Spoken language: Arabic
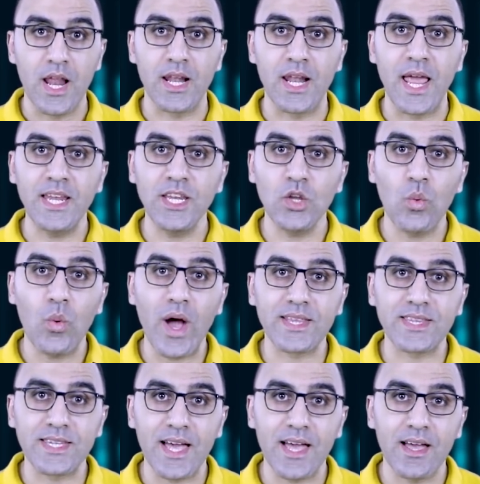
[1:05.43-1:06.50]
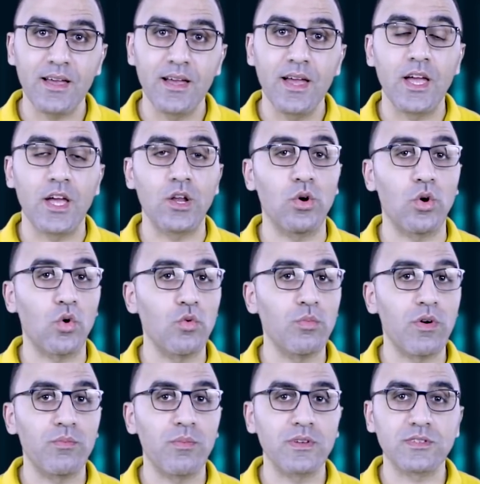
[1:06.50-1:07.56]
لان وقتها
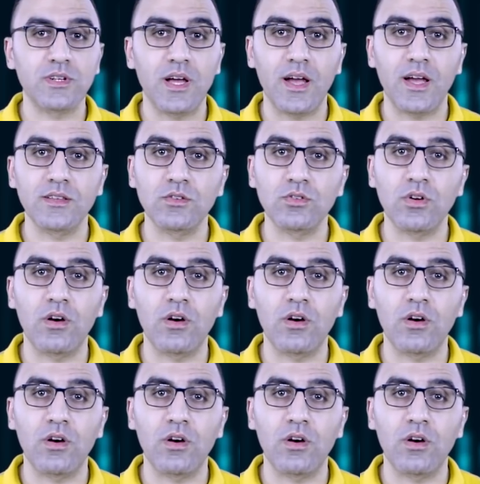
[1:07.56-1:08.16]
الحكومه في مصر اخذت